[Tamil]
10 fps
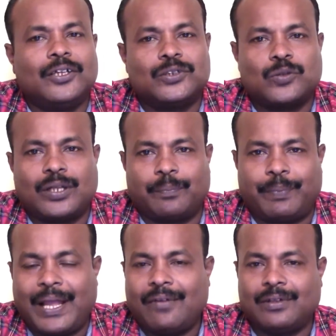ஸோ அந்த
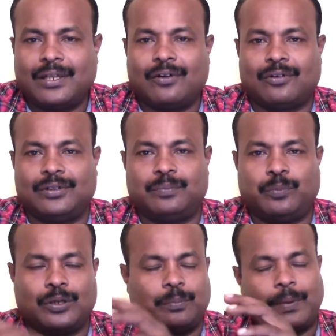பேய் வந்து அவர் வந்து
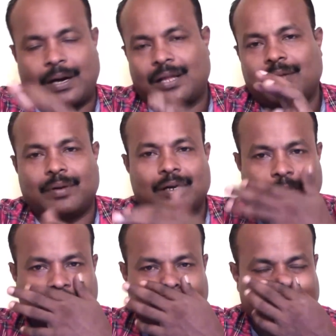போட்டு படாத
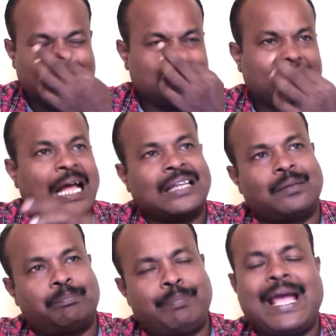பாட்டு படுது அந்த
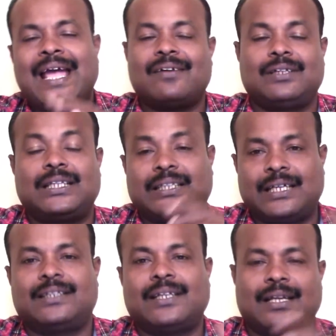பேயை வந்து
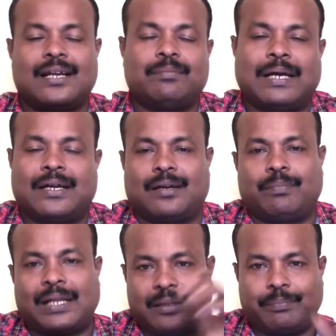திருத்திடலான்னு
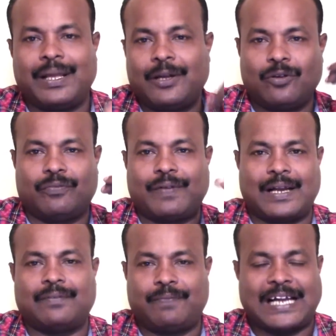பார்க்குறப்ப அந்த பேய்க்கு ஒரு ஃபே
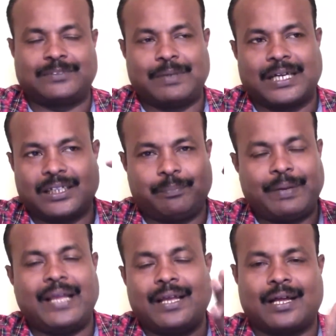ஃப்ளாஷ்பேக் அந்த
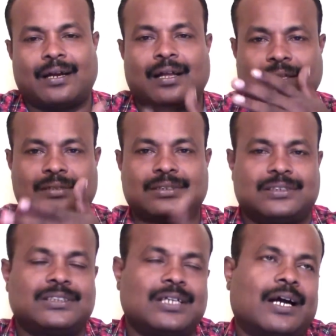பேய் யாருன்னா அதான்
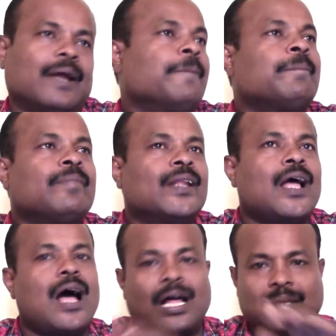சிருஷ்டிட்டாங்க
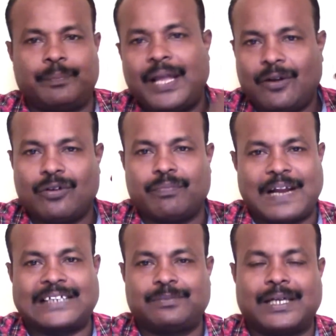அந்த பேய்க்கு ஒரு
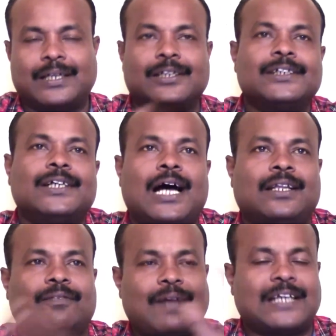ஃப்ளாஷ்பேக் இருக்குது
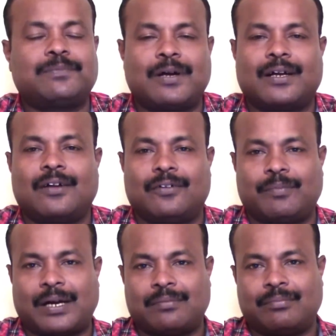அந்த ஃப்ளாஷ்பேக்கில் அவர்
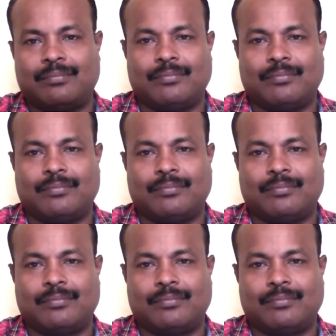மனம்